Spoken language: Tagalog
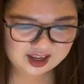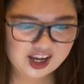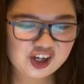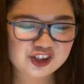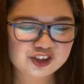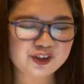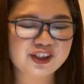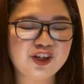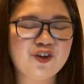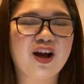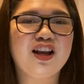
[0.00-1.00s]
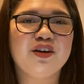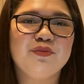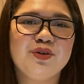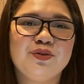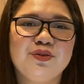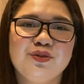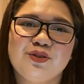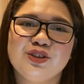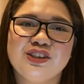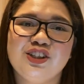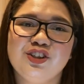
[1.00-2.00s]
Ayun, so hindi ko alam yung
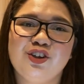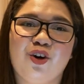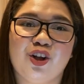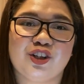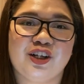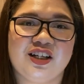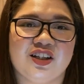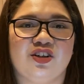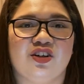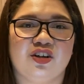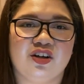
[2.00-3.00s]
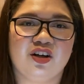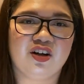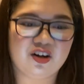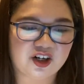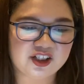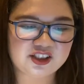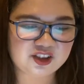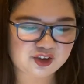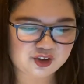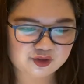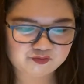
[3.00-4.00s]
kung sino yung author nito. Or
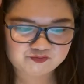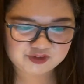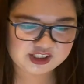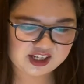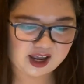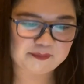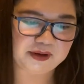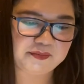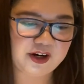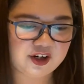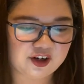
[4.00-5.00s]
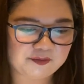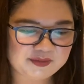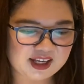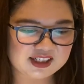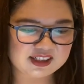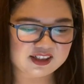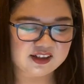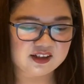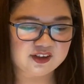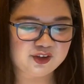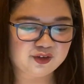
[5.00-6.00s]
sino yung nagsabi. Pero
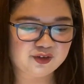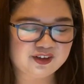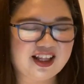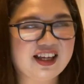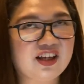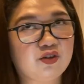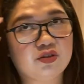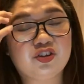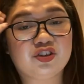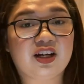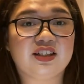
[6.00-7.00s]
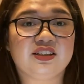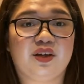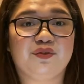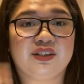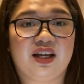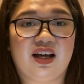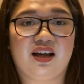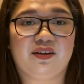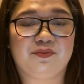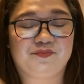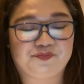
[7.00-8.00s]
yung lagi ko, yung nakasave sa
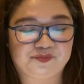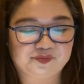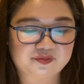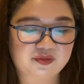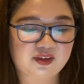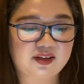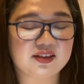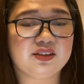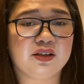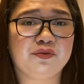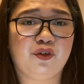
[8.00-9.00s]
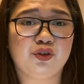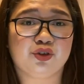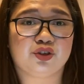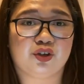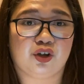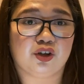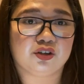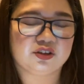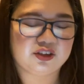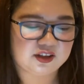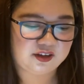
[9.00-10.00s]
sa photos ko
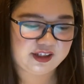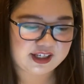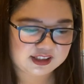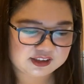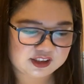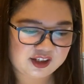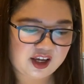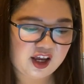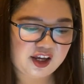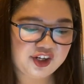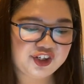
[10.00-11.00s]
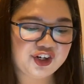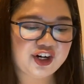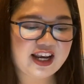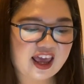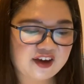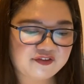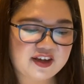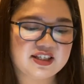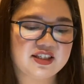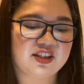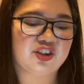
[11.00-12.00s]
is your life
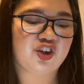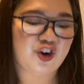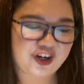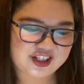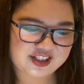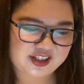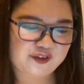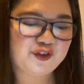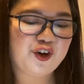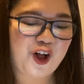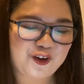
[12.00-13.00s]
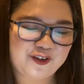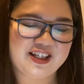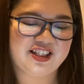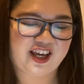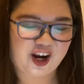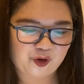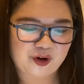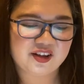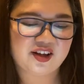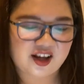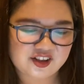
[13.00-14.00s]
isn't yours if you always care
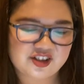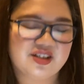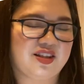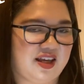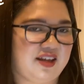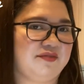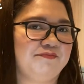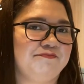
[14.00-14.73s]
what others think.